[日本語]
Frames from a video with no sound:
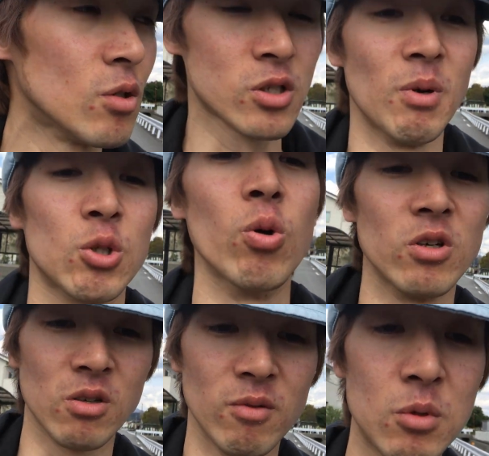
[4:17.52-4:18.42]
東洋
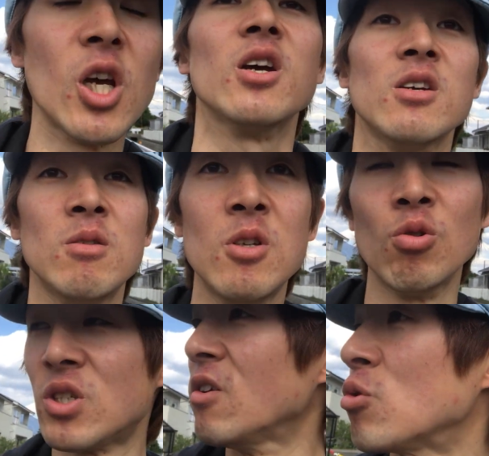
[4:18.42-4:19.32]
之も全員日本
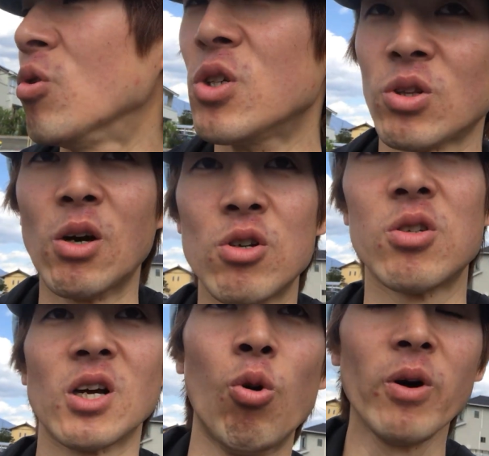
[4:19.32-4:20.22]
政府公認のテロリ
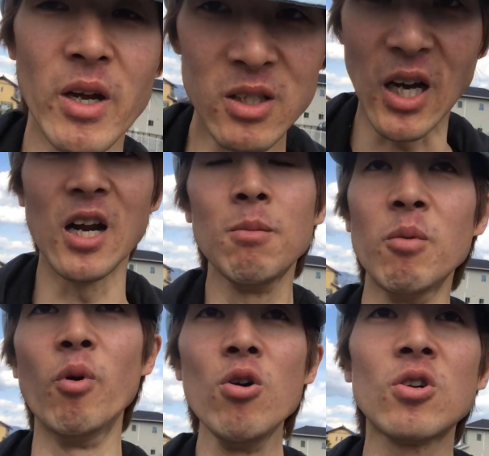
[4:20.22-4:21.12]
これは誰も
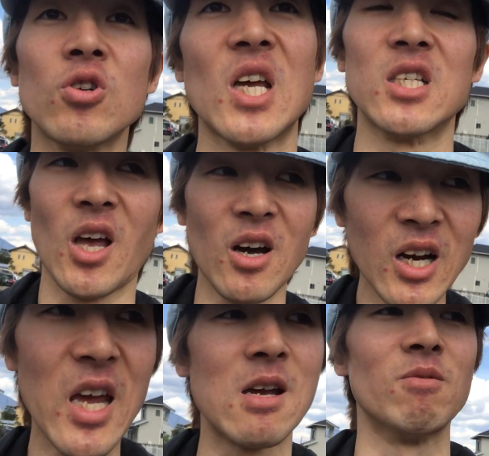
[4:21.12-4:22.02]
文句言えん逆
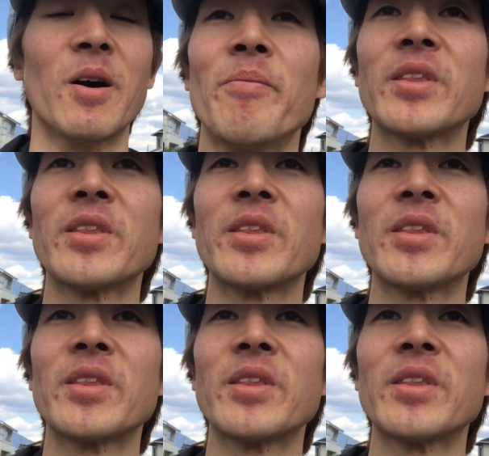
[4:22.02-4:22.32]
らえんわ